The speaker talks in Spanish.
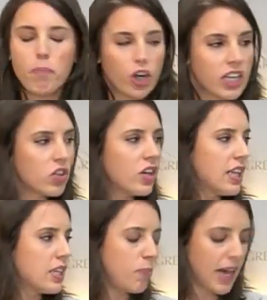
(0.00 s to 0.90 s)
poniendo en el
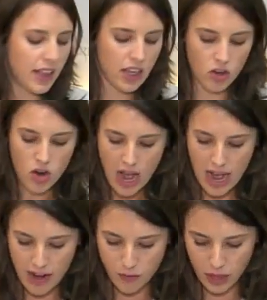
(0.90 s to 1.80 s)
disparadero
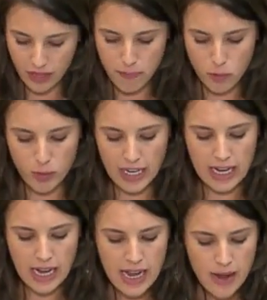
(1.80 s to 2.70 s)
a la fuerza
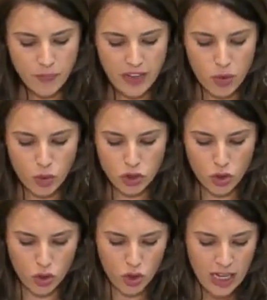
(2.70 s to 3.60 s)
pública de
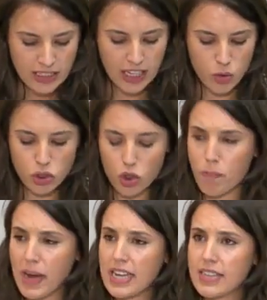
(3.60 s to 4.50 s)
nuestro, de nuestro
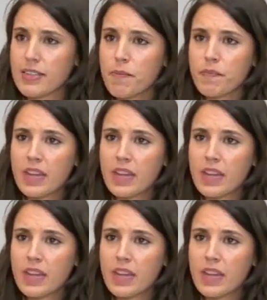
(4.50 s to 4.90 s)
país.